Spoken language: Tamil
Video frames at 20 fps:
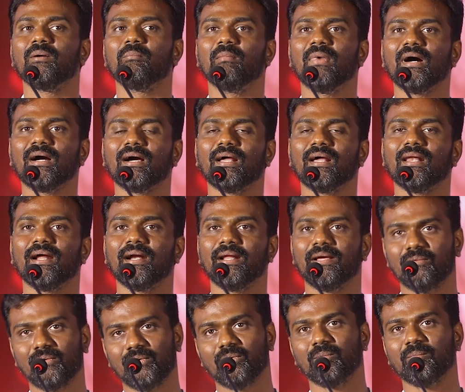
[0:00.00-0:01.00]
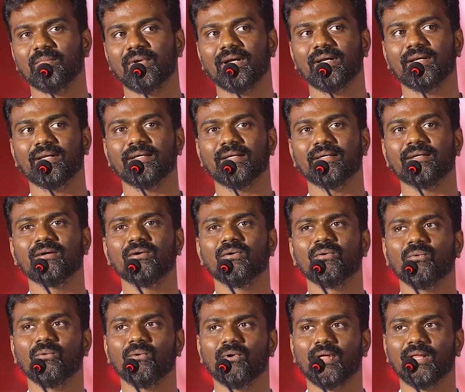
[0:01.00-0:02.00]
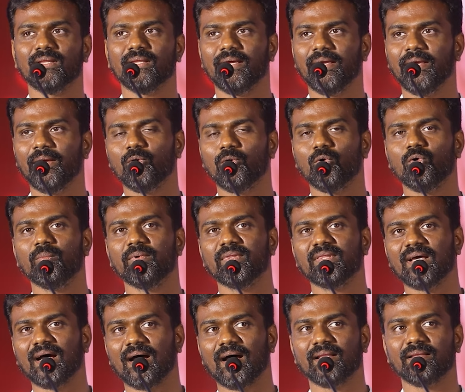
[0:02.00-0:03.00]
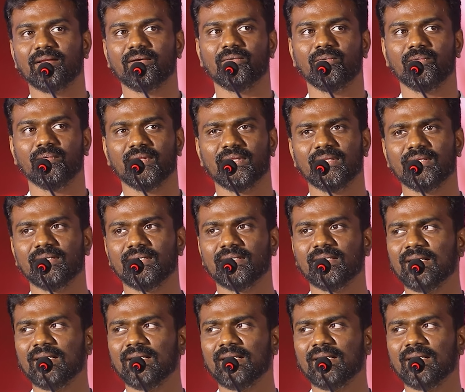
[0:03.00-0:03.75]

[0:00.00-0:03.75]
மக்கள் அனைவருக்கும் நன்றி உங்களோட அந்த ஏகோபித்த ஆதரவு வந்து